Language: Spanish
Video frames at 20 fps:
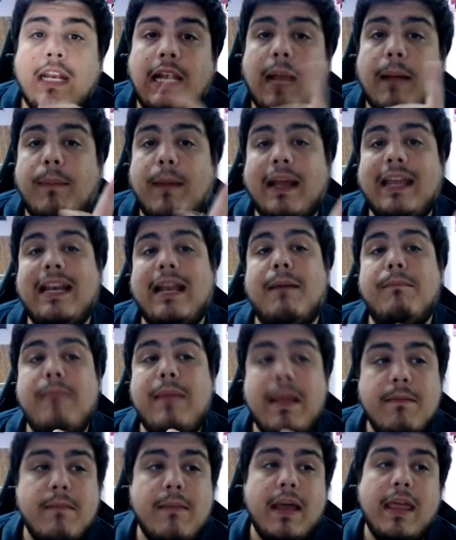la página
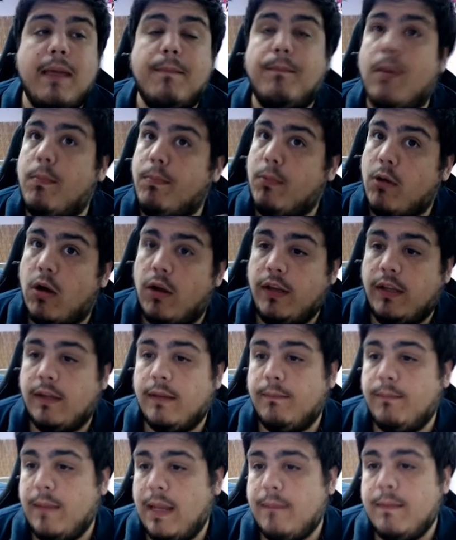misma de Popcoin,
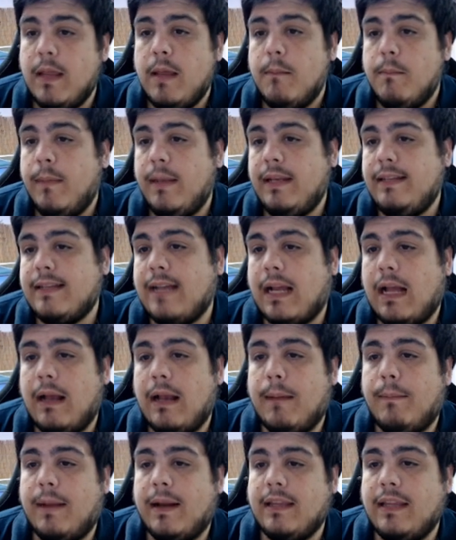¿bien? Venís acá a
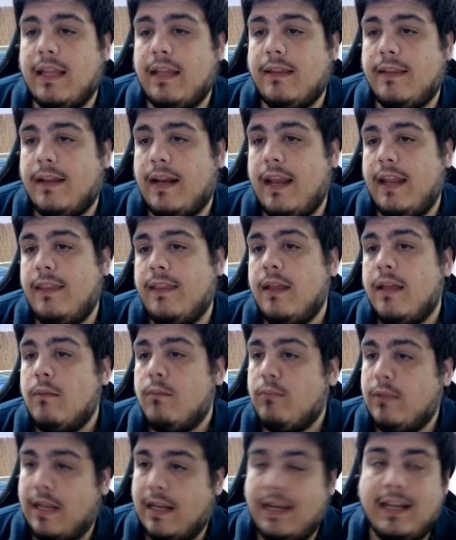la parte de trade,
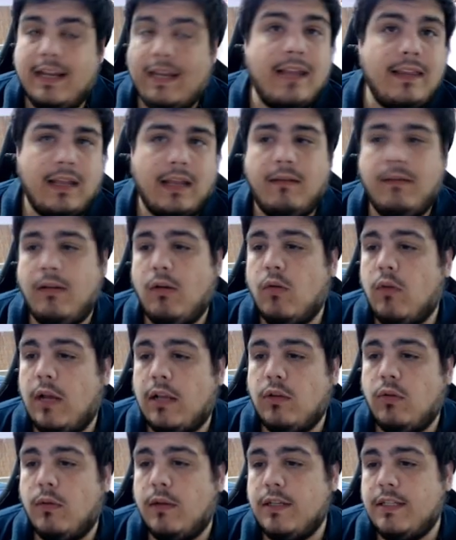tenés que antes que
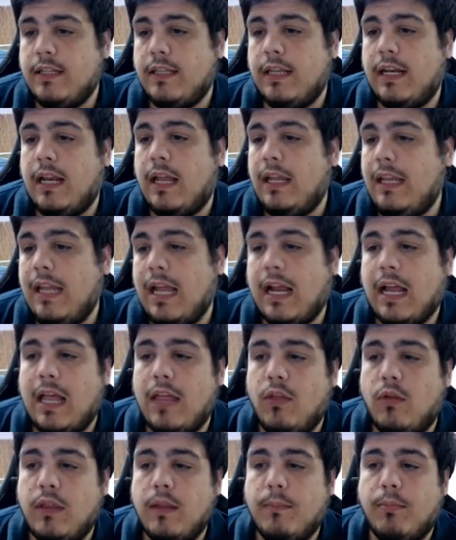vincular tu billetera y acá
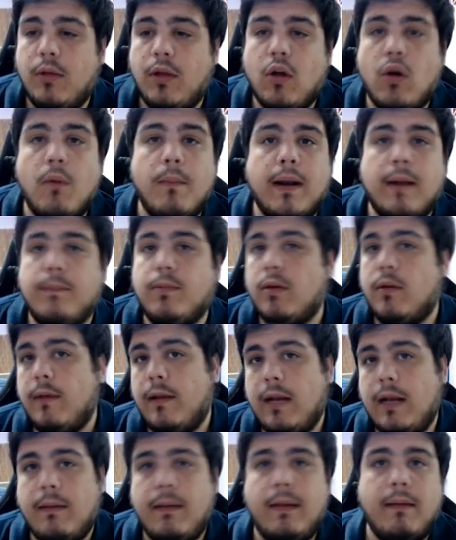es donde puedes comprar por
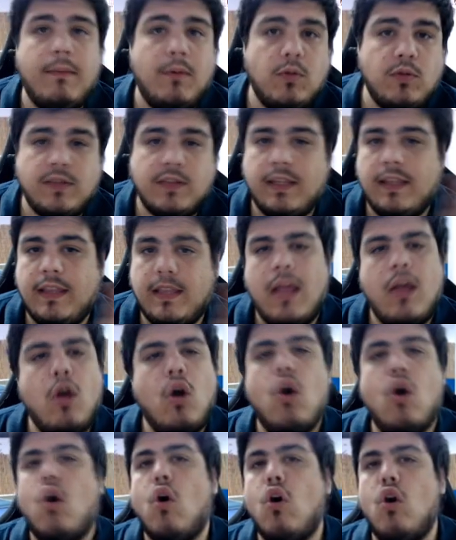BNB, BUSD
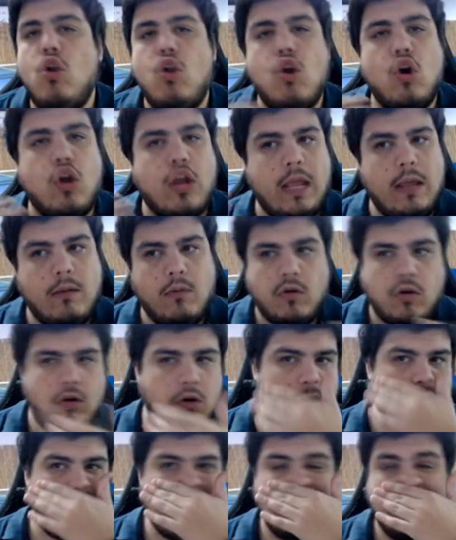o lo que
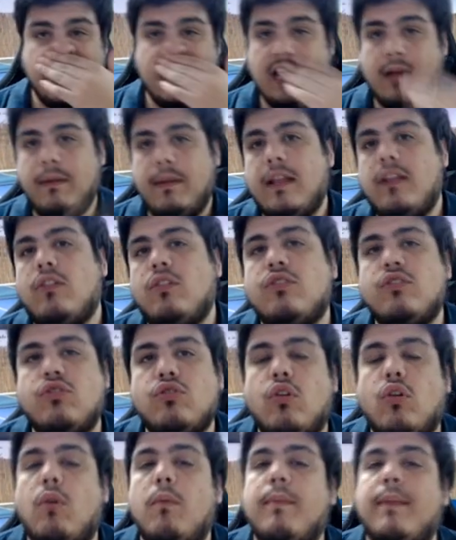vos quieras, ¿bien? Entonces
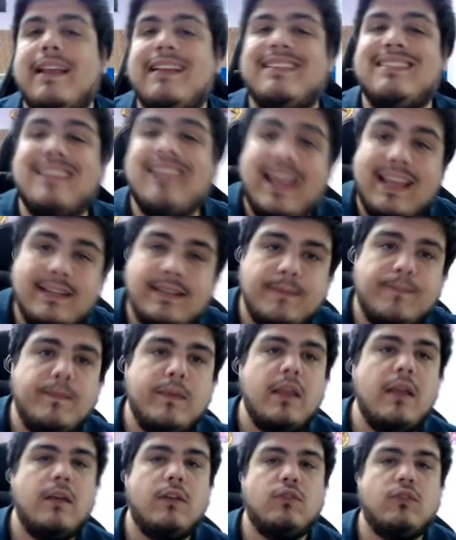yo compré 6
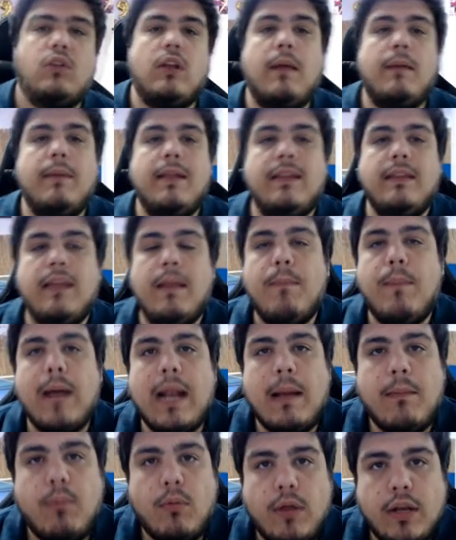solamente
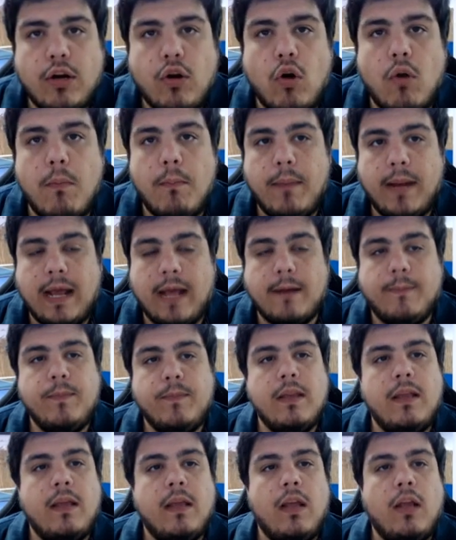para poder comprar.
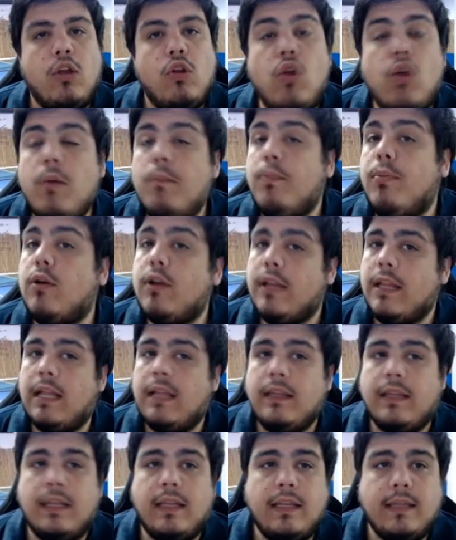Lo
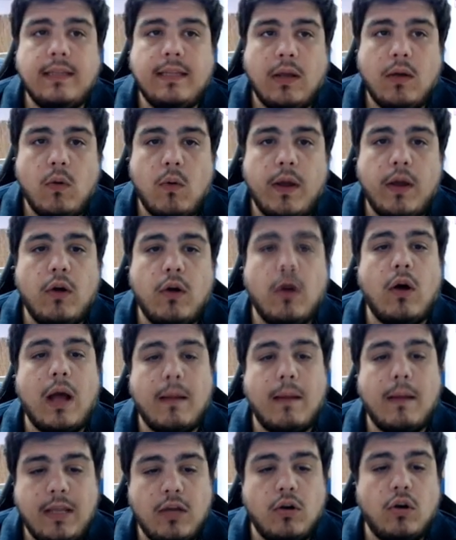importante de este juego,
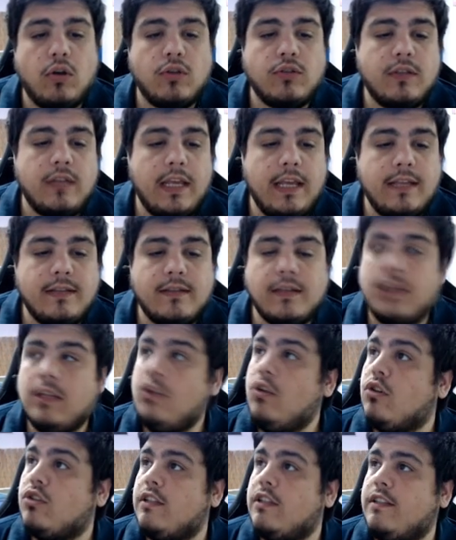amigos, es,
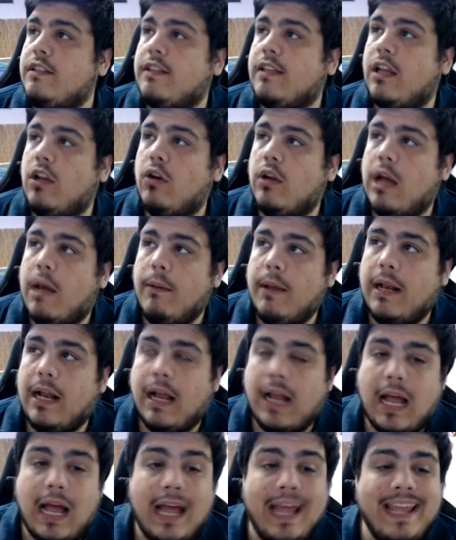no sé si se logra ver
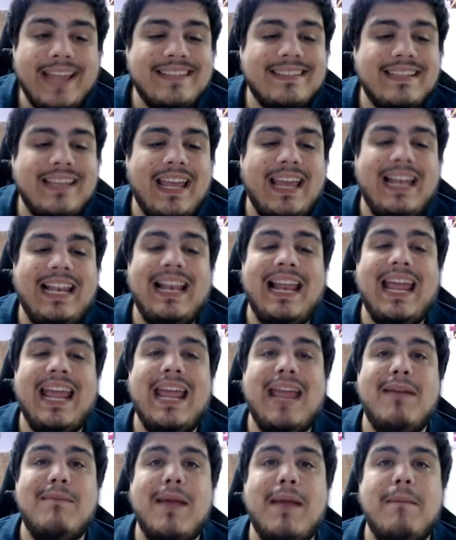acá, es el
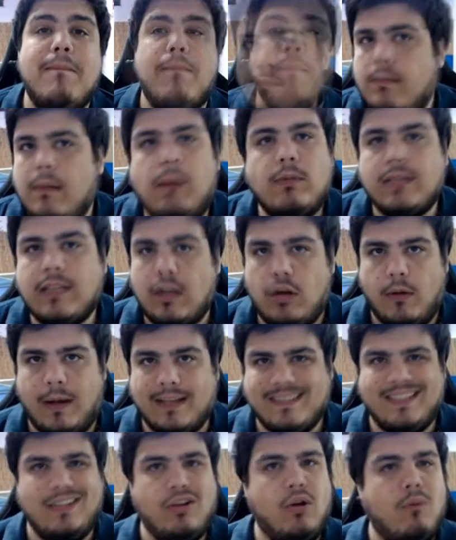MP. Vamos a lo
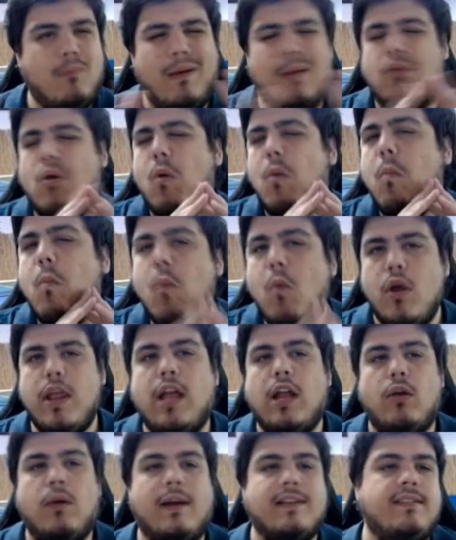básico, vamos muy
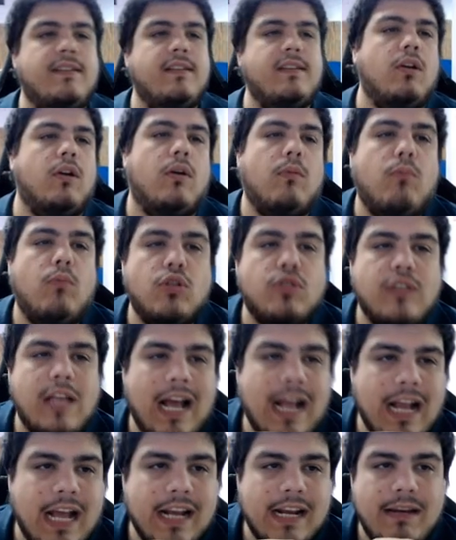a lo básico. Vos
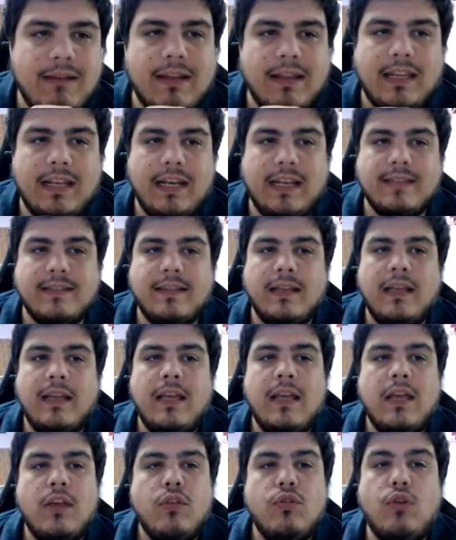acá arriba tenés
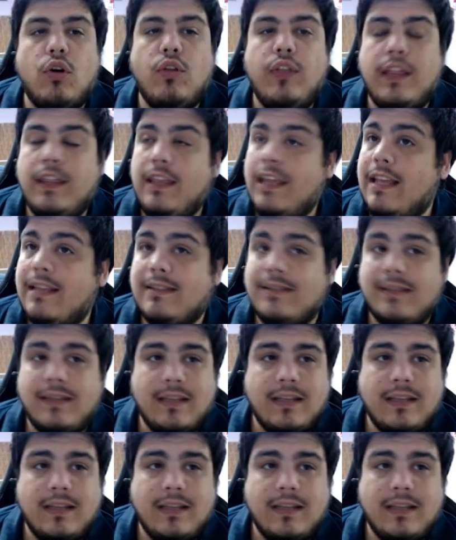2 de 10,